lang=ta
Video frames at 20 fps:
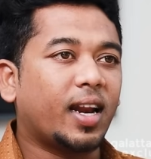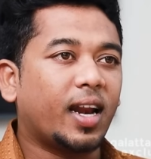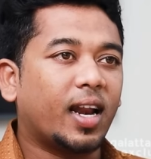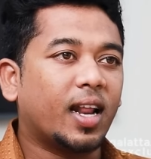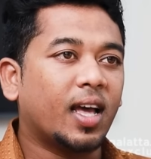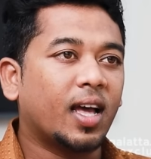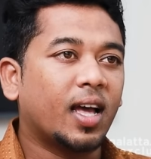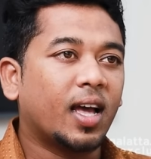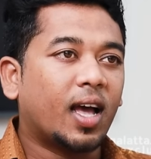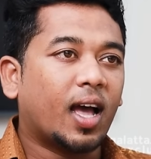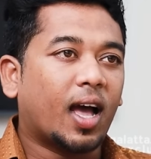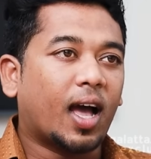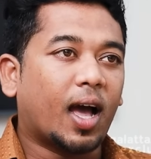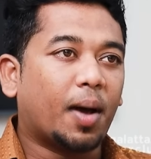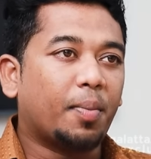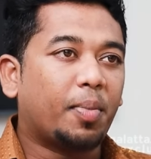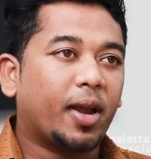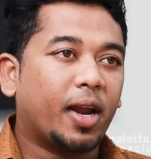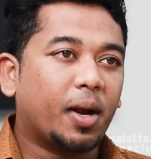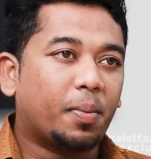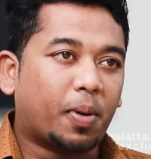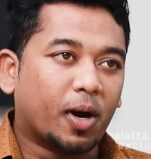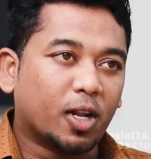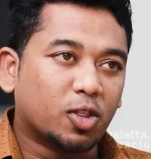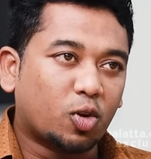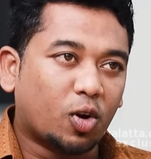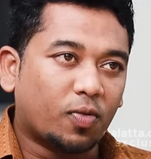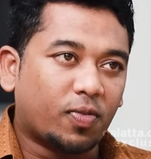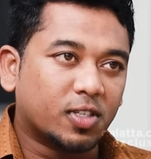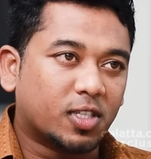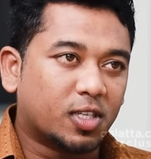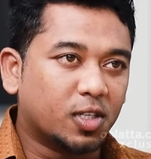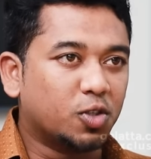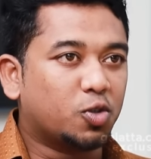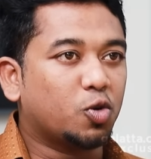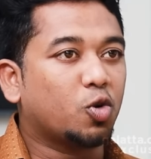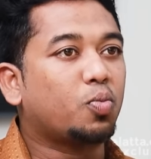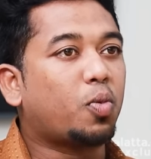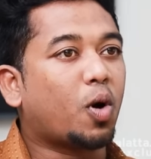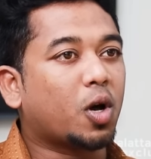தெரியல பீட் படத்தோட ஃபஸ்ட் டைம்
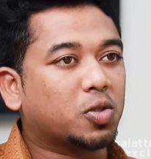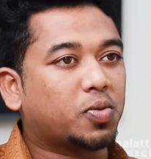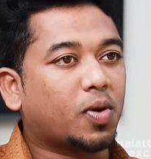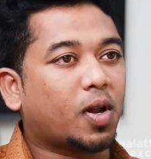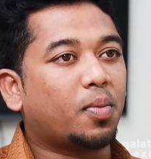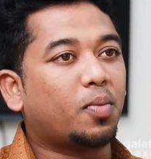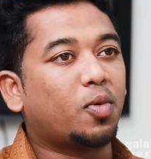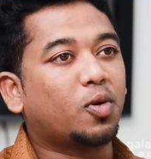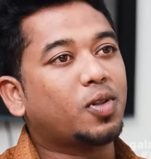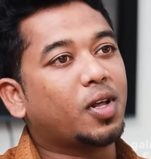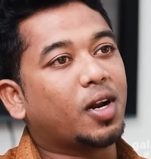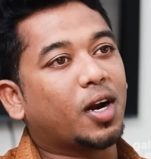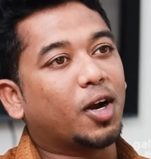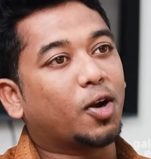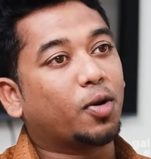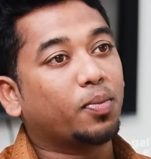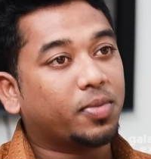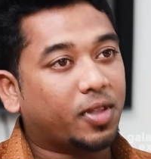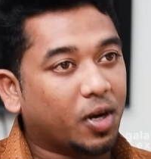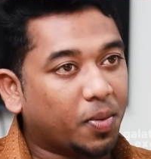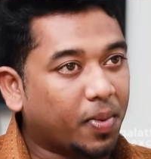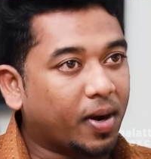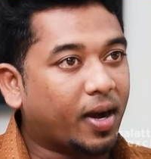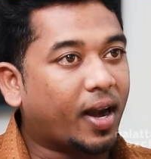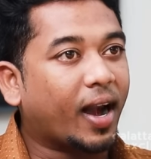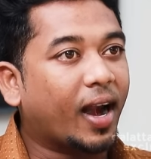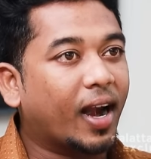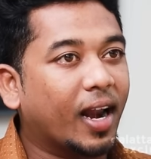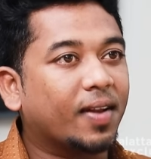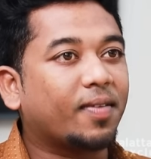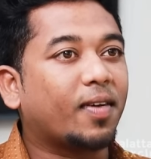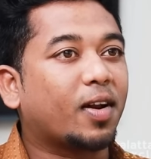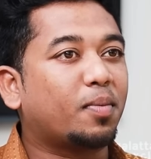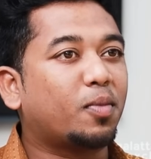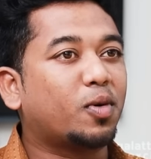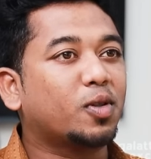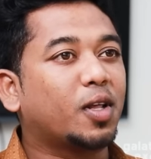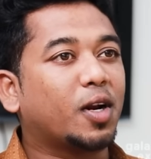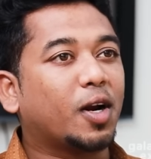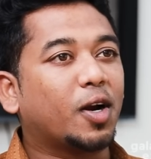ஜூக் பாக்ஸ் வரும்போது இருக்கட்டும் திரும்ப ட்ரெய்லர்
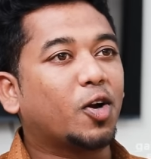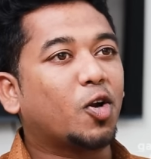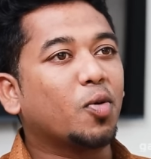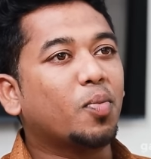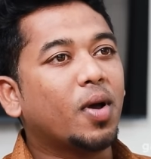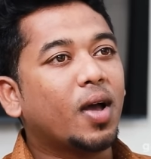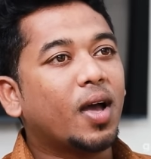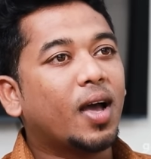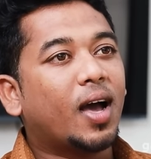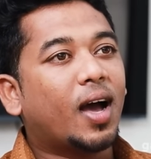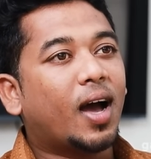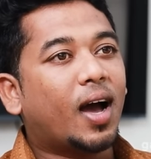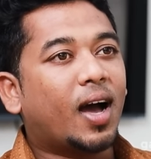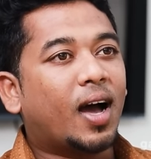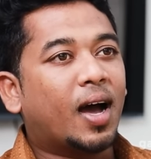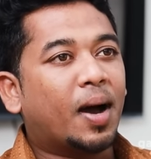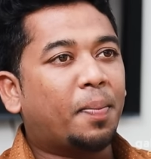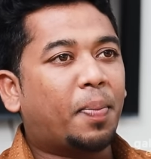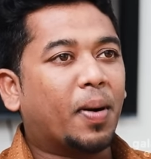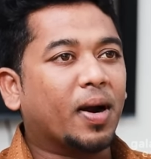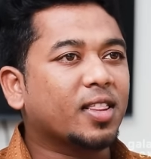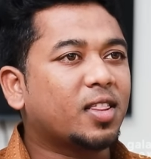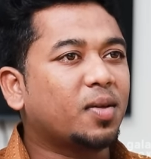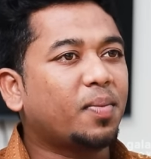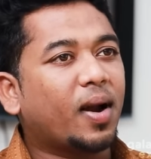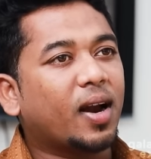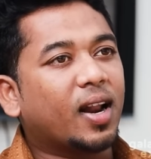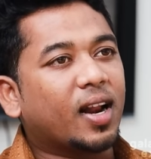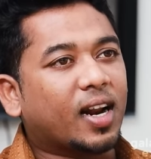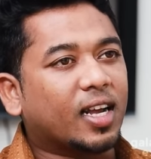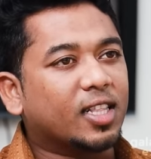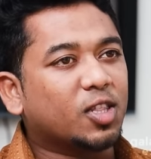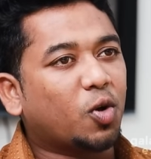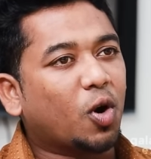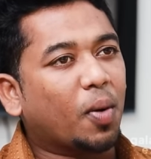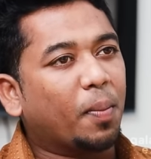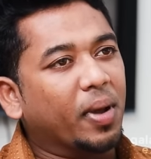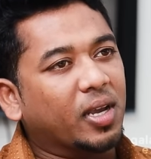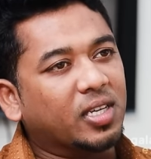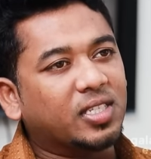வரும்போது இருக்கட்டும் படத்து மேலே இருக்க அந்த
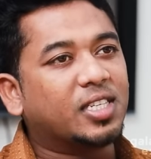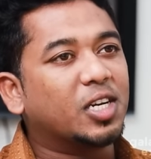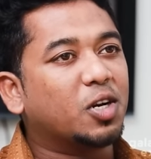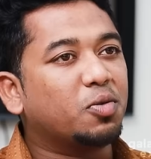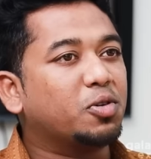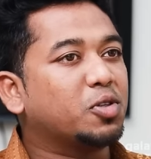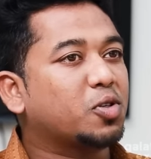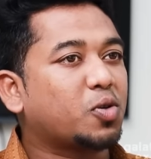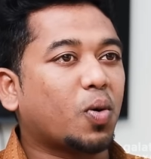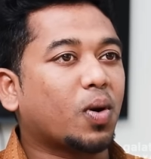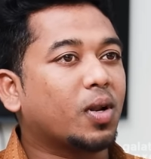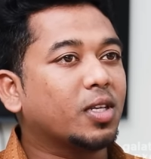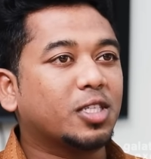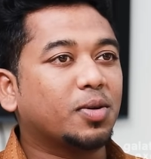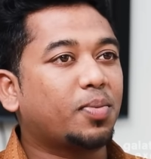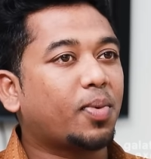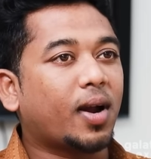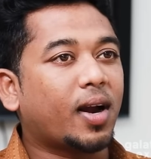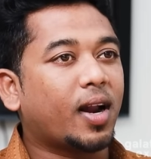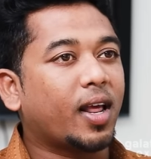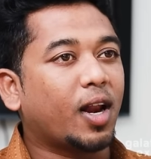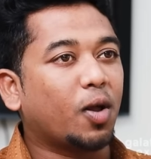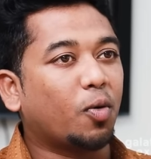ஒரு மிக்ஸ்டு ரிவ்யூஸ் குறைஞ்ச பாடே